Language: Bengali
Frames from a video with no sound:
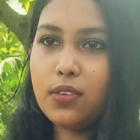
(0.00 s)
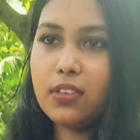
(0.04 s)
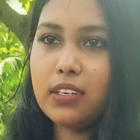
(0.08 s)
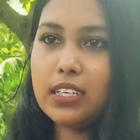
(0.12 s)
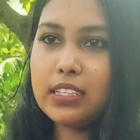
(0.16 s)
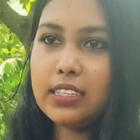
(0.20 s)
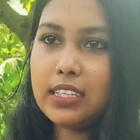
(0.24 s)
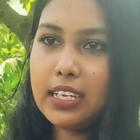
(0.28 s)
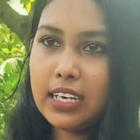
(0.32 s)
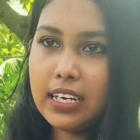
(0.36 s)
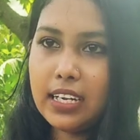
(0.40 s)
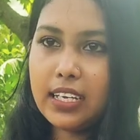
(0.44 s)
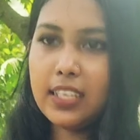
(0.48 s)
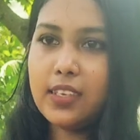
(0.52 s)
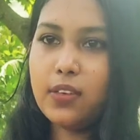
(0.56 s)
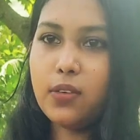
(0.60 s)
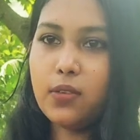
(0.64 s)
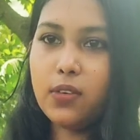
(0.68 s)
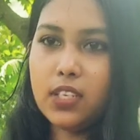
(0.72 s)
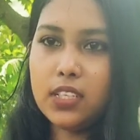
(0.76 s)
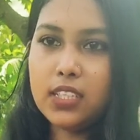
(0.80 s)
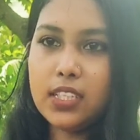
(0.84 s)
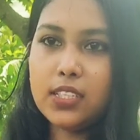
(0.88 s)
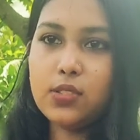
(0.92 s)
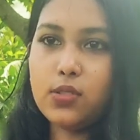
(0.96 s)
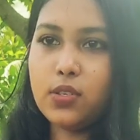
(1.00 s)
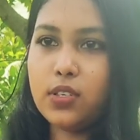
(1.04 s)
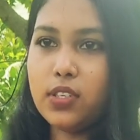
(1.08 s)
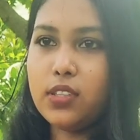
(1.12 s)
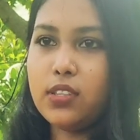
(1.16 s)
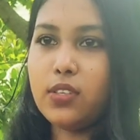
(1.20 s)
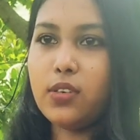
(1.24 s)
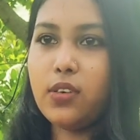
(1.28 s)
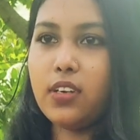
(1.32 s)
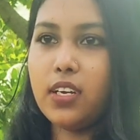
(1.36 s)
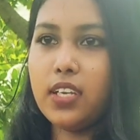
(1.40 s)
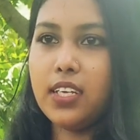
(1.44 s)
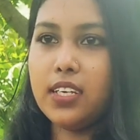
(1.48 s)
নোংরা তারা এগুলাতে জড়িত
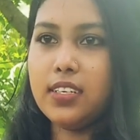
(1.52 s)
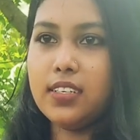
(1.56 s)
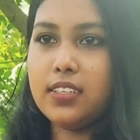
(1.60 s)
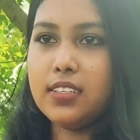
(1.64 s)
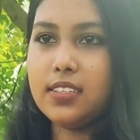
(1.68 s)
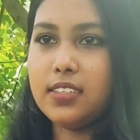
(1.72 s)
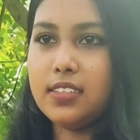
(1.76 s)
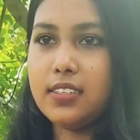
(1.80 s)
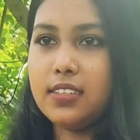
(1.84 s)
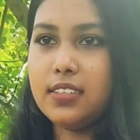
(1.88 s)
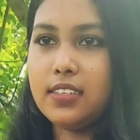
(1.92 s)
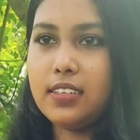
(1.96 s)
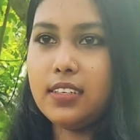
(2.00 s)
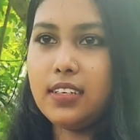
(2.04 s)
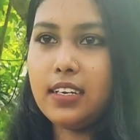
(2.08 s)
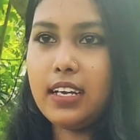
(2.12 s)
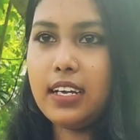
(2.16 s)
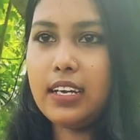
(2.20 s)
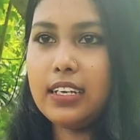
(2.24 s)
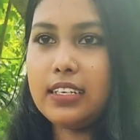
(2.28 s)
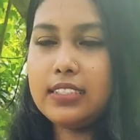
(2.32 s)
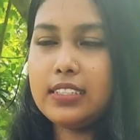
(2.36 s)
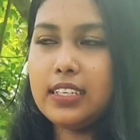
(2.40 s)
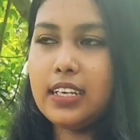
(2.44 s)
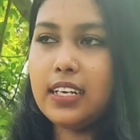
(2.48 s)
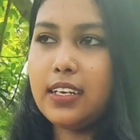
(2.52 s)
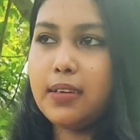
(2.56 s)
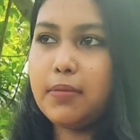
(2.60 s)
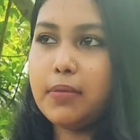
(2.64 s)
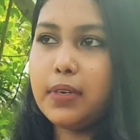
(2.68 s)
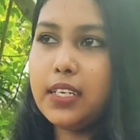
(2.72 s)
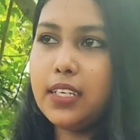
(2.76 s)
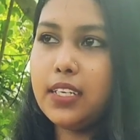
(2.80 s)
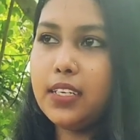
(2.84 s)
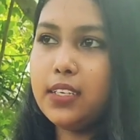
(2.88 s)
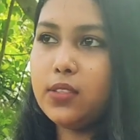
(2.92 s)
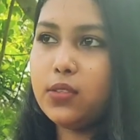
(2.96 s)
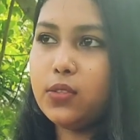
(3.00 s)
হয় আর যারা
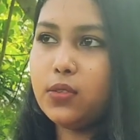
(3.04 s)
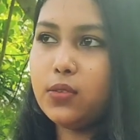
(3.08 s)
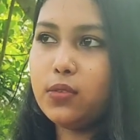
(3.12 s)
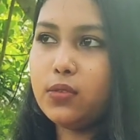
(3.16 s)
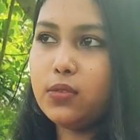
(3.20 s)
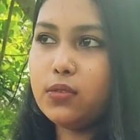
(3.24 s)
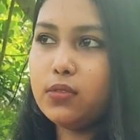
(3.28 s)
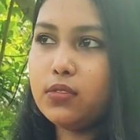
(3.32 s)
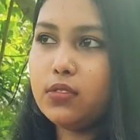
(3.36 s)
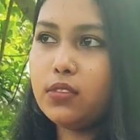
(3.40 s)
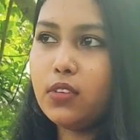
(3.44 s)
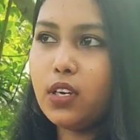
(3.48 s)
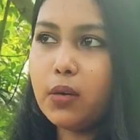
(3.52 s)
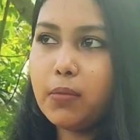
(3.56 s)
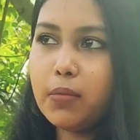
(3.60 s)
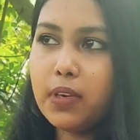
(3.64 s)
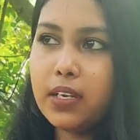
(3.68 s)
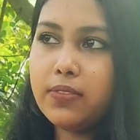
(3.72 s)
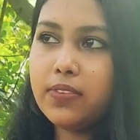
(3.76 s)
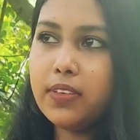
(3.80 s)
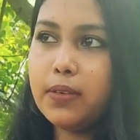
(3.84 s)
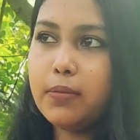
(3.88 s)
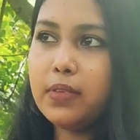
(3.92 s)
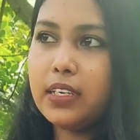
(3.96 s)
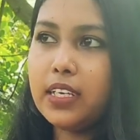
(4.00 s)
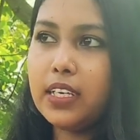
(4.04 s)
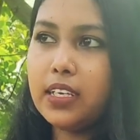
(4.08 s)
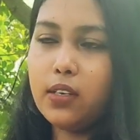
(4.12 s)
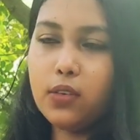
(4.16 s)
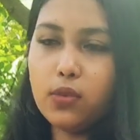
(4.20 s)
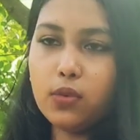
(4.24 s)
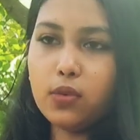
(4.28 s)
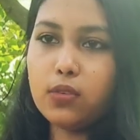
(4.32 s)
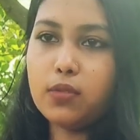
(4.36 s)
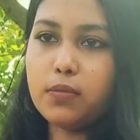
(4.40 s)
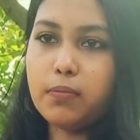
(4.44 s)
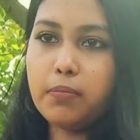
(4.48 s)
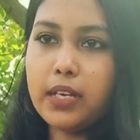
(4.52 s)
মানে একটু নর্মাল ফ্যামিলির
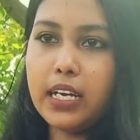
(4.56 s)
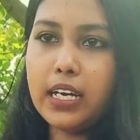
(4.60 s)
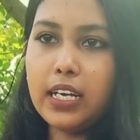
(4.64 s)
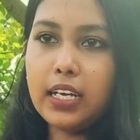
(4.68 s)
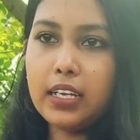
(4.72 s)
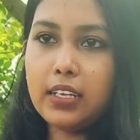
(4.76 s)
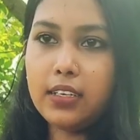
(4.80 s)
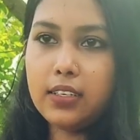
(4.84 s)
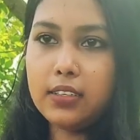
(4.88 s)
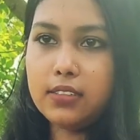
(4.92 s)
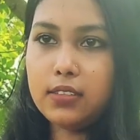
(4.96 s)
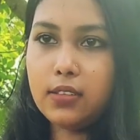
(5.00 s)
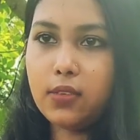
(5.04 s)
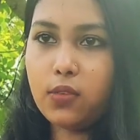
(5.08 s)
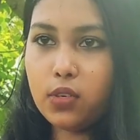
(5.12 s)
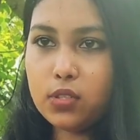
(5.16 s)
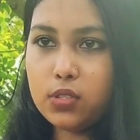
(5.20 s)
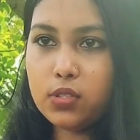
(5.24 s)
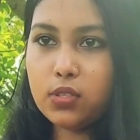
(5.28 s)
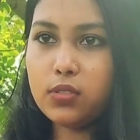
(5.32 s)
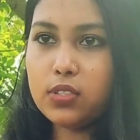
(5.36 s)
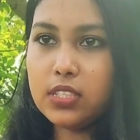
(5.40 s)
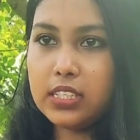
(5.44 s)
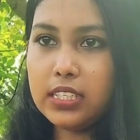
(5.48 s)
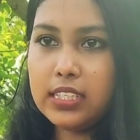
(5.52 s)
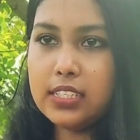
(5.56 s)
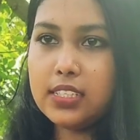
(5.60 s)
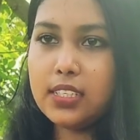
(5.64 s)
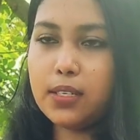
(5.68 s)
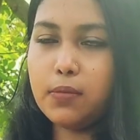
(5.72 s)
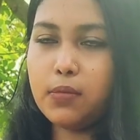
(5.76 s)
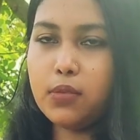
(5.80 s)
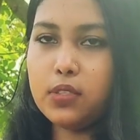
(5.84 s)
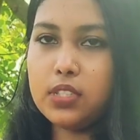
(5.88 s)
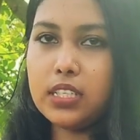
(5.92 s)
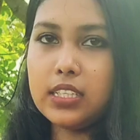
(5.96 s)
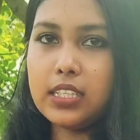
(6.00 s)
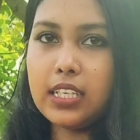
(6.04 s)
লোক বা কষ্ট জিনিসটা
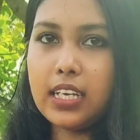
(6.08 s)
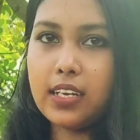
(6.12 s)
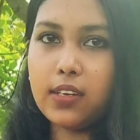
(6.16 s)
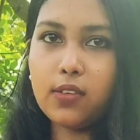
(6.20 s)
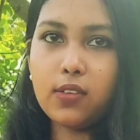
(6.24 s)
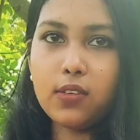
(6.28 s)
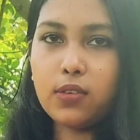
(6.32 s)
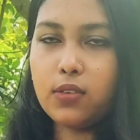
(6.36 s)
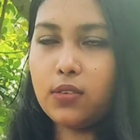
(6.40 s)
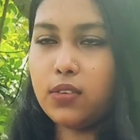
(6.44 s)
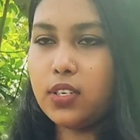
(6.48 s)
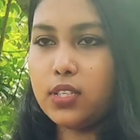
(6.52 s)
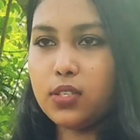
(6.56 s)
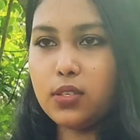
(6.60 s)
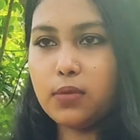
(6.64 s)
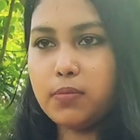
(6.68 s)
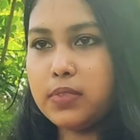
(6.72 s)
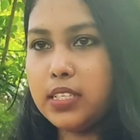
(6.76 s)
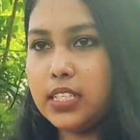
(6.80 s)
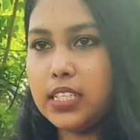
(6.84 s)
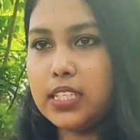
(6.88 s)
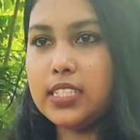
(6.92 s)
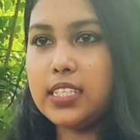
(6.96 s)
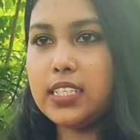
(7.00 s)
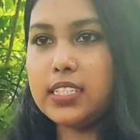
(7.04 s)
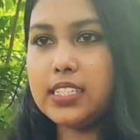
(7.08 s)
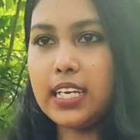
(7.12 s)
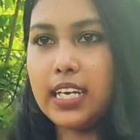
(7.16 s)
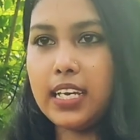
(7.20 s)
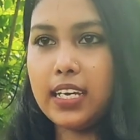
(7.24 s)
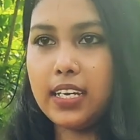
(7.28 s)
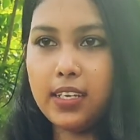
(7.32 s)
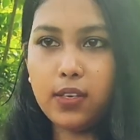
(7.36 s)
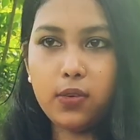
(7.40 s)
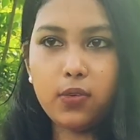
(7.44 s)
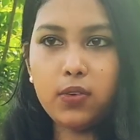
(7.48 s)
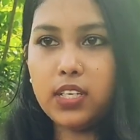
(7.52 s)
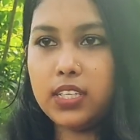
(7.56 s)
বোঝে তারা কখনো এসব জিনিসে যায় না
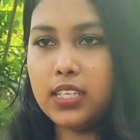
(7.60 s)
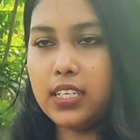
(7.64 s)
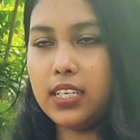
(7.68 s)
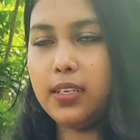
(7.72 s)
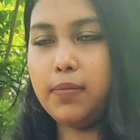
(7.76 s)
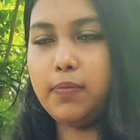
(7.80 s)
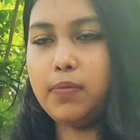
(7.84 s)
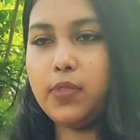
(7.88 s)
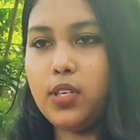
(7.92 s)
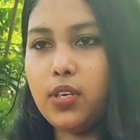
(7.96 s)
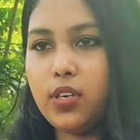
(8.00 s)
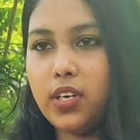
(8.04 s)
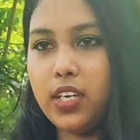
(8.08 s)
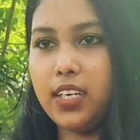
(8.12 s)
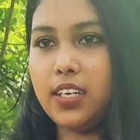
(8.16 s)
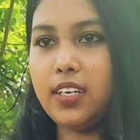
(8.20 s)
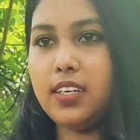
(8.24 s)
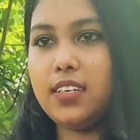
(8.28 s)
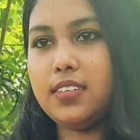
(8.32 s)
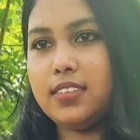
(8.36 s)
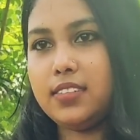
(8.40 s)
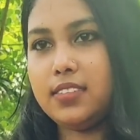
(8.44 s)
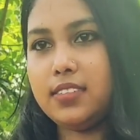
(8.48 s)
এগুলোতে লিপ্ত হয় না